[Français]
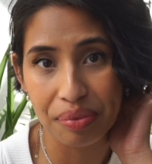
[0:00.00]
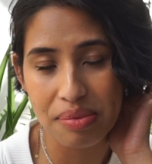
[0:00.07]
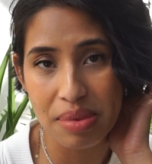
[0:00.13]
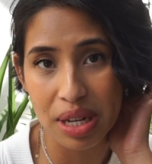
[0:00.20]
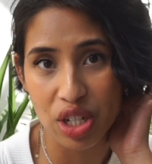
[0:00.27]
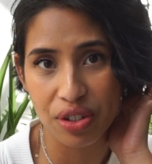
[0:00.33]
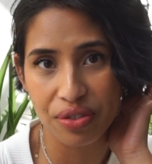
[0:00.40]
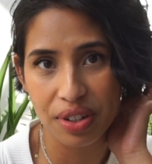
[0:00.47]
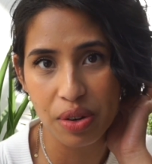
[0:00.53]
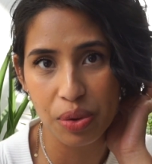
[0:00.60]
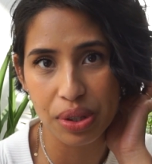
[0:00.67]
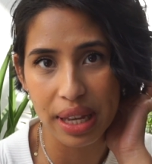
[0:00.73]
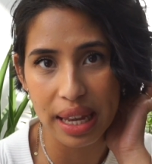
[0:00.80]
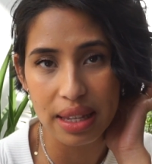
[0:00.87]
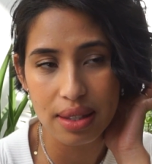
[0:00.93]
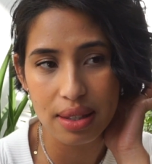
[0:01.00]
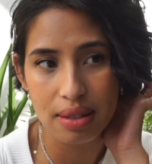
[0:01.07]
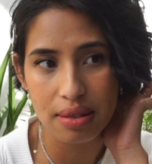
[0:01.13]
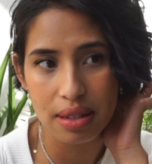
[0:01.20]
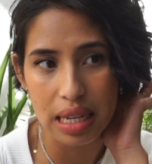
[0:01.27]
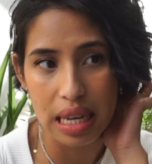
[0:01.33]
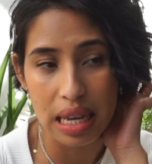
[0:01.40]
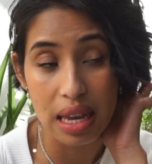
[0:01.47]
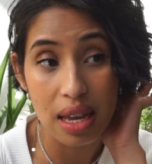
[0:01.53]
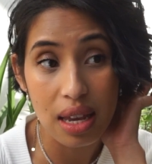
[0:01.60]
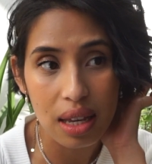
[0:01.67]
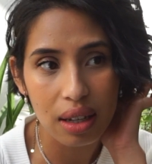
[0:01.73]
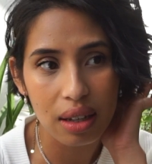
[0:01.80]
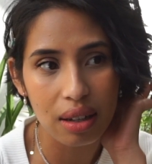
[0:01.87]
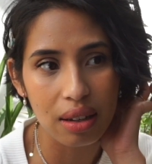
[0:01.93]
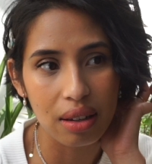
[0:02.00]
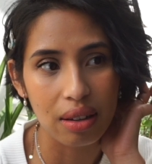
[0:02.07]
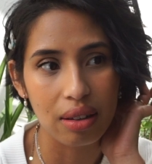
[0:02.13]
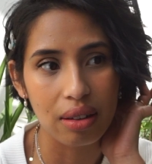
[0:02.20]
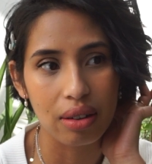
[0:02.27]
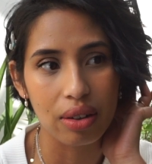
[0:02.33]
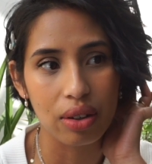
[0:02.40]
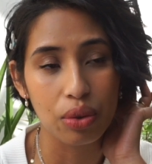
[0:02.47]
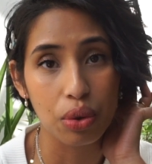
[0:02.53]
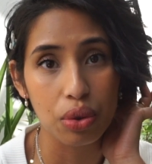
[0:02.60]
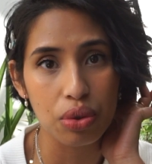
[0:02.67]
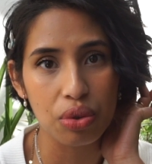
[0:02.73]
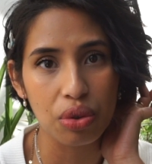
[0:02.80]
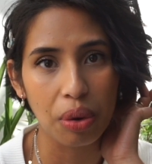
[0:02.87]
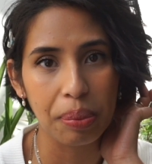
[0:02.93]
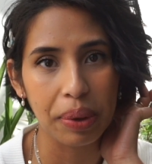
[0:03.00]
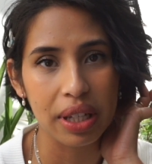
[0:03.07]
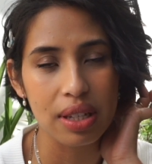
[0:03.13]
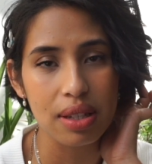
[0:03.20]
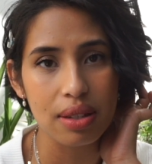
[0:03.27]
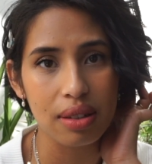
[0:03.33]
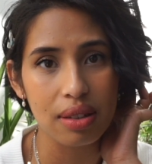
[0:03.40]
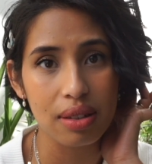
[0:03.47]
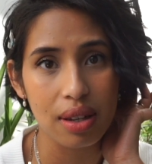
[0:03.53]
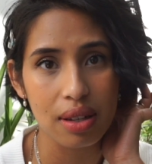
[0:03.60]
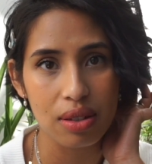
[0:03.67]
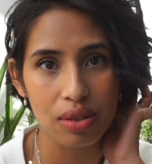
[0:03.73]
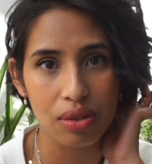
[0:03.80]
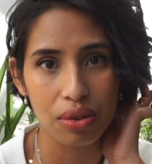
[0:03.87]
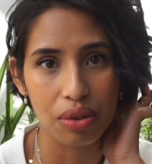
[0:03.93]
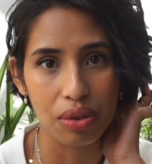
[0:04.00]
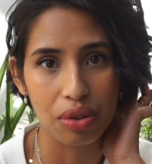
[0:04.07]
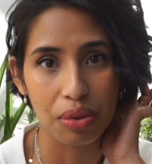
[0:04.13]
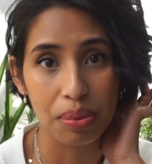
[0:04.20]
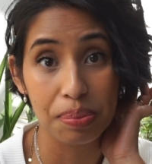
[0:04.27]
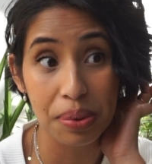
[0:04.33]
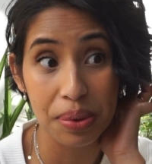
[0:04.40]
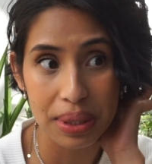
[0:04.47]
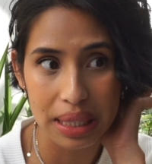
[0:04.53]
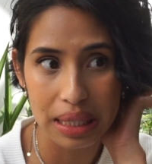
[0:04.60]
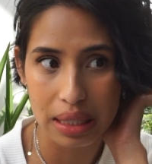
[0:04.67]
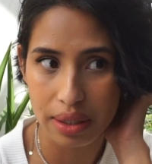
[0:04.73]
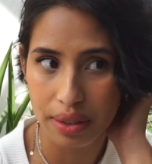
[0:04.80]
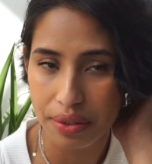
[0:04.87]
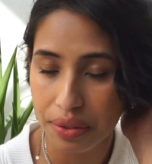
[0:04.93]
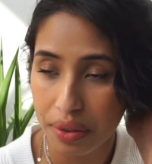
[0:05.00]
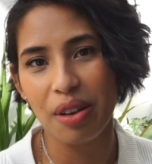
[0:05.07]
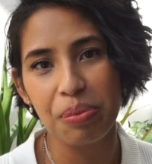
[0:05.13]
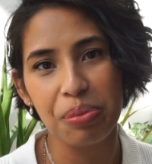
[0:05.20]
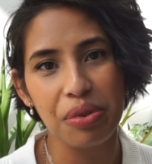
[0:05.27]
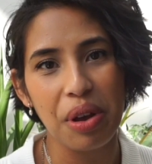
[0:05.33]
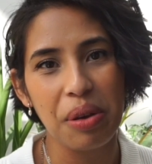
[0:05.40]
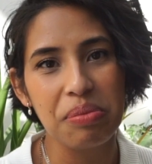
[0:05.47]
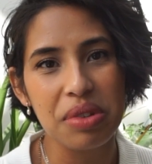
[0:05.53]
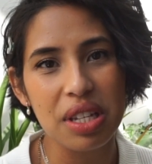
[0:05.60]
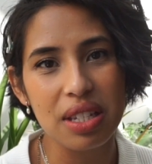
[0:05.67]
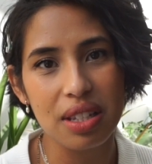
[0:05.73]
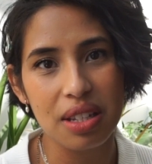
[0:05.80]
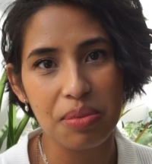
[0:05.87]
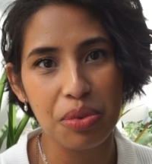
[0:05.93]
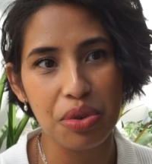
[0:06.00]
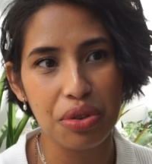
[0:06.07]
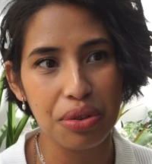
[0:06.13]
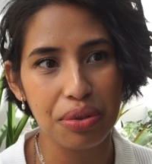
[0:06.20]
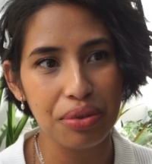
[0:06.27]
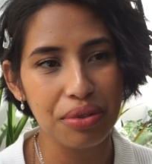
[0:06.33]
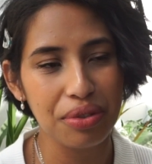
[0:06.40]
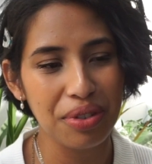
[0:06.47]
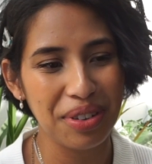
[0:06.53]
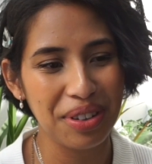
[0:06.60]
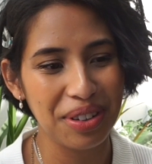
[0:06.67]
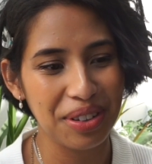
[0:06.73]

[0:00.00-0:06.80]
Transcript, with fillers: bah, j'ai fait le test et euh, grosse surprise, test euh, positif. C'est un peu un mix d'émotions.